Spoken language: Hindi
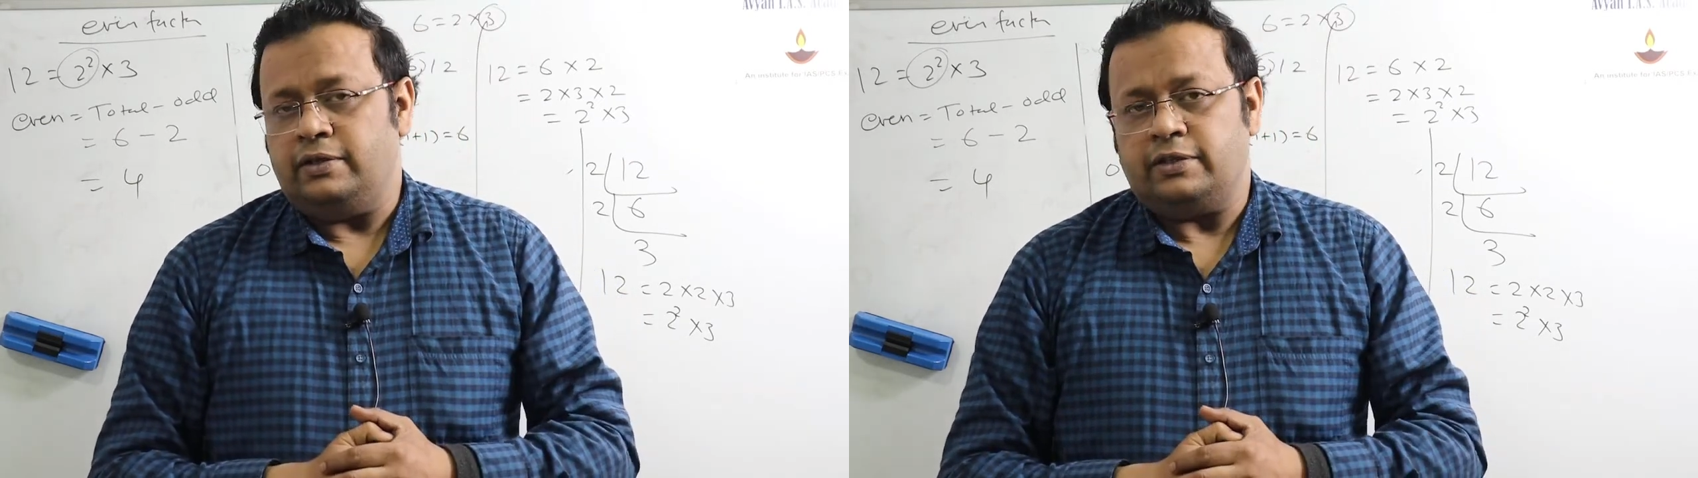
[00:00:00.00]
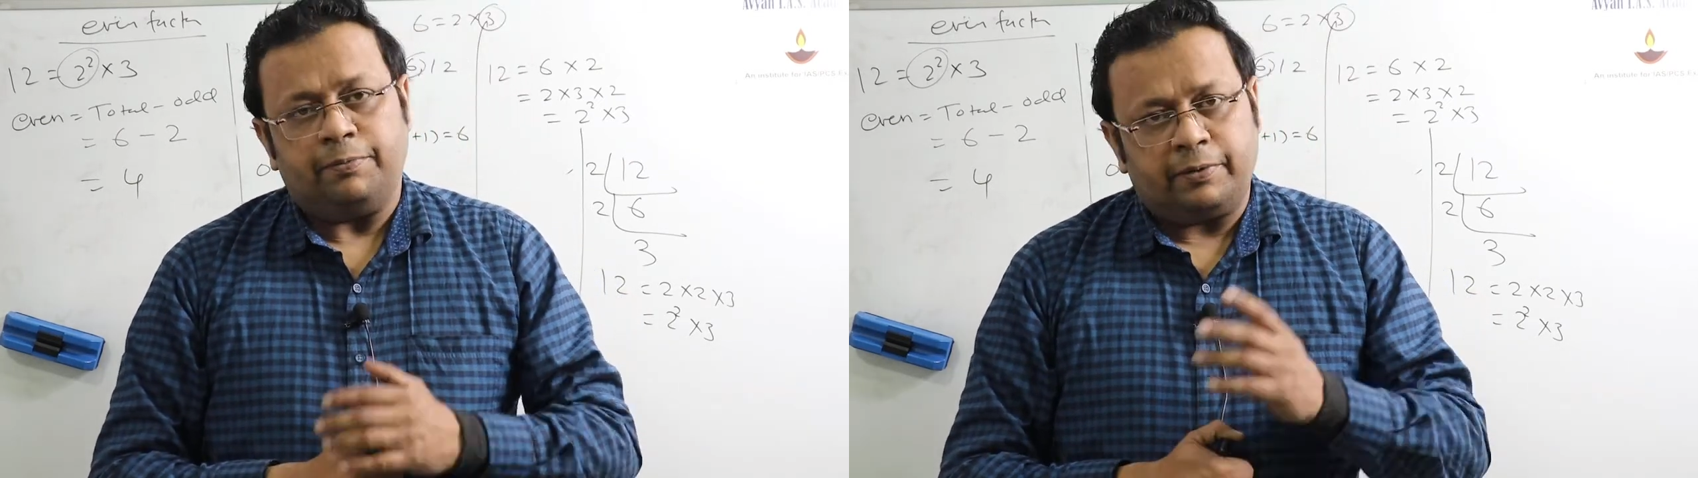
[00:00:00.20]

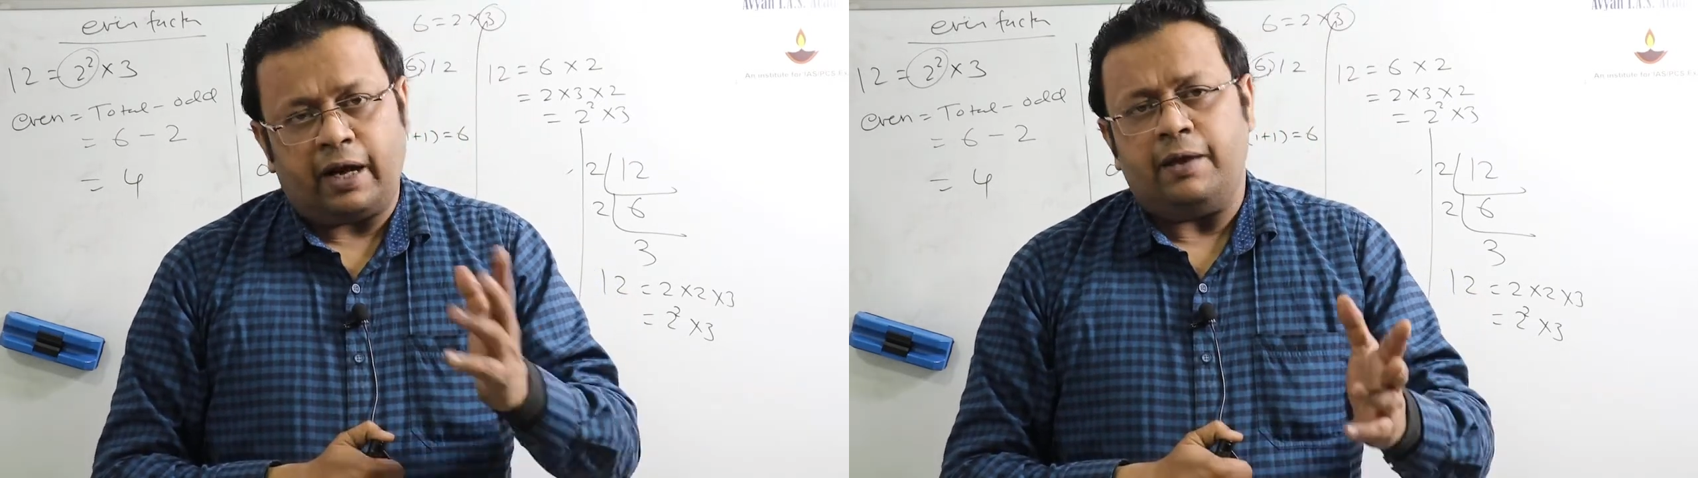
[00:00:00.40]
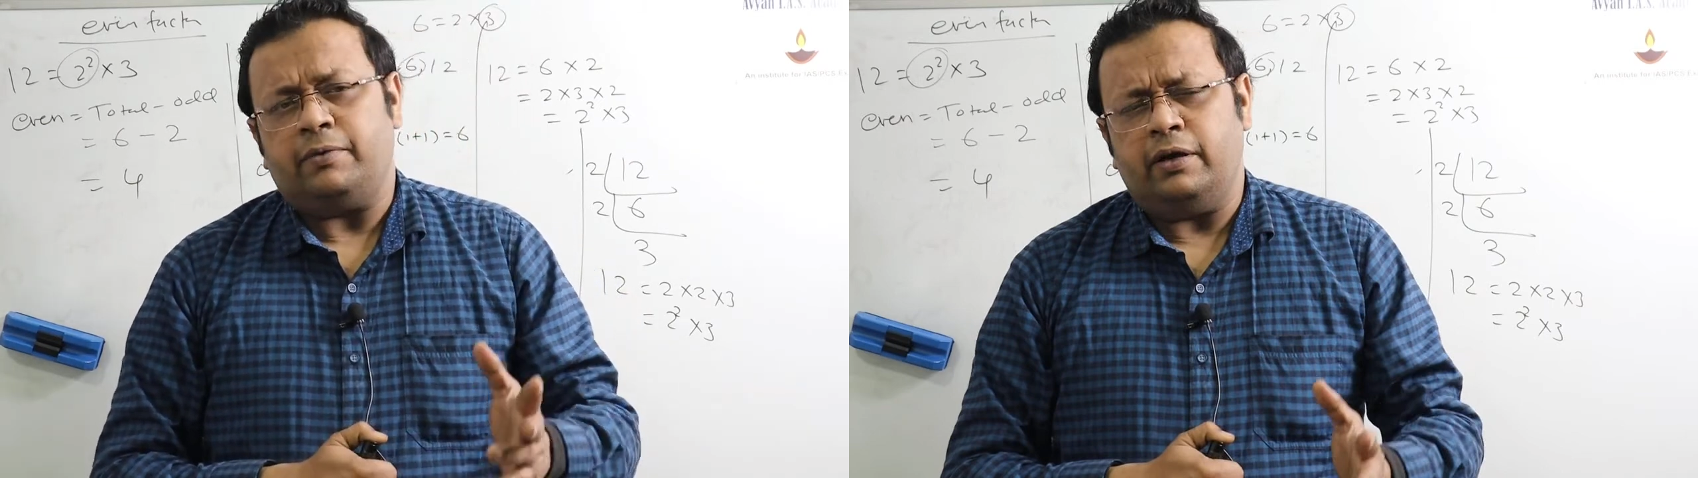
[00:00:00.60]

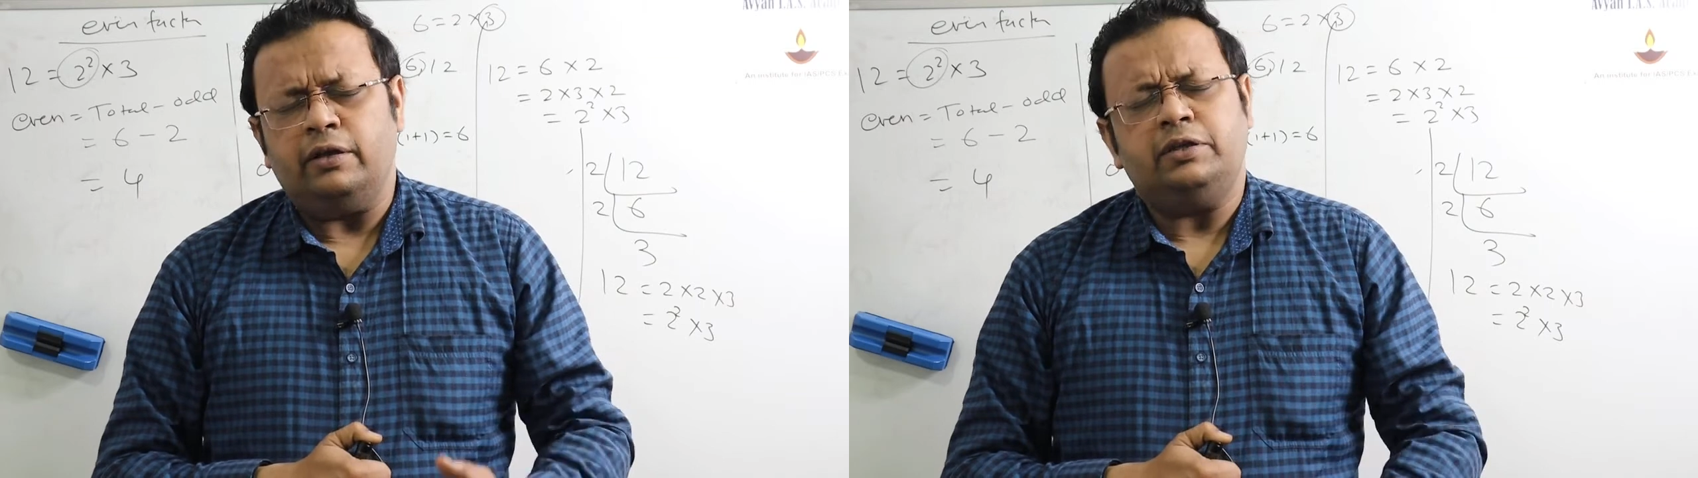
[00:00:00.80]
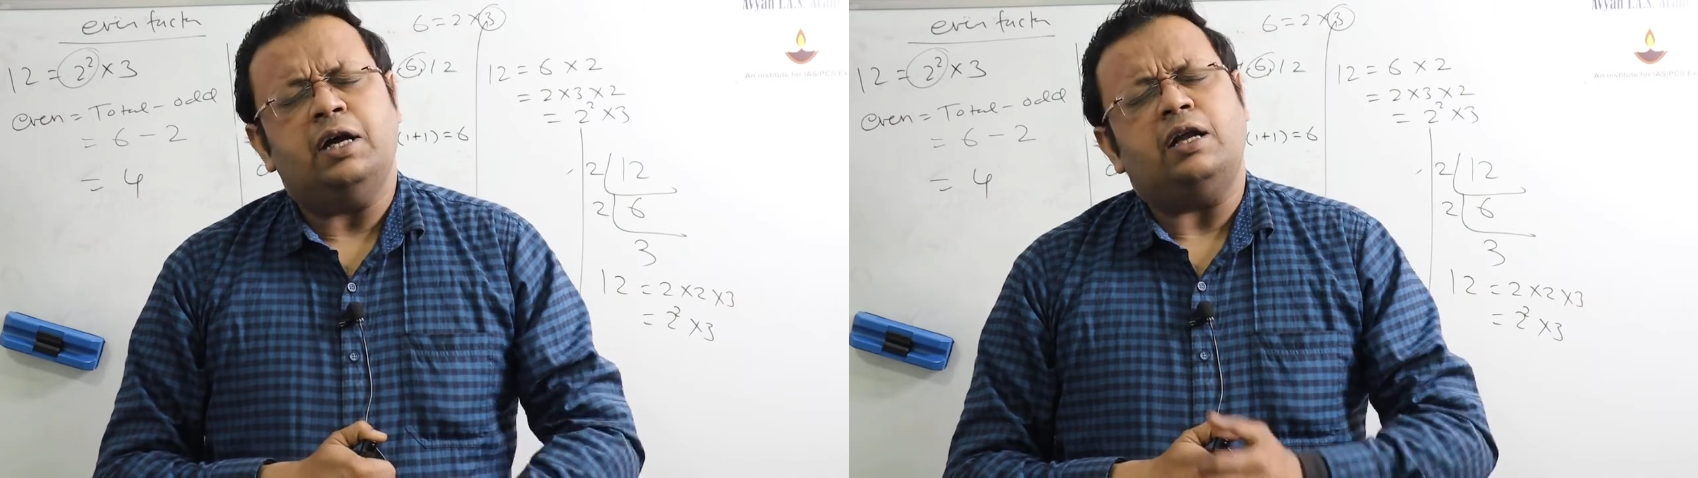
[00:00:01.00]
सब्सक्राइब
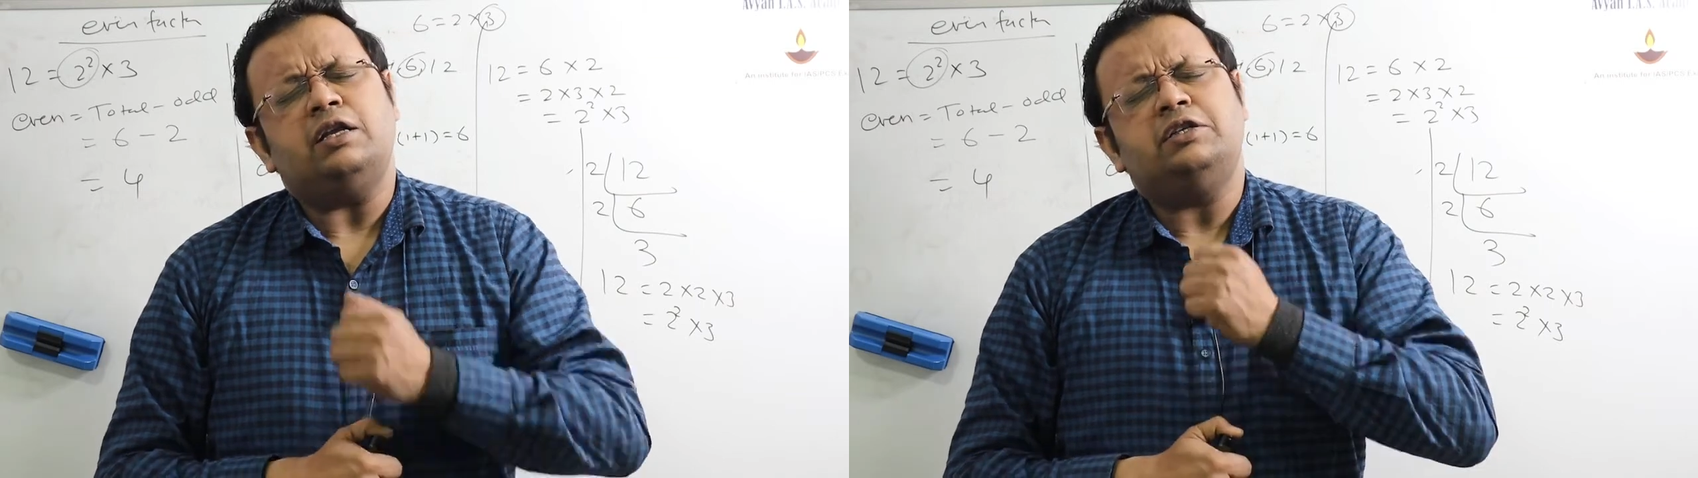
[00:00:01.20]
करिए ज़्यादा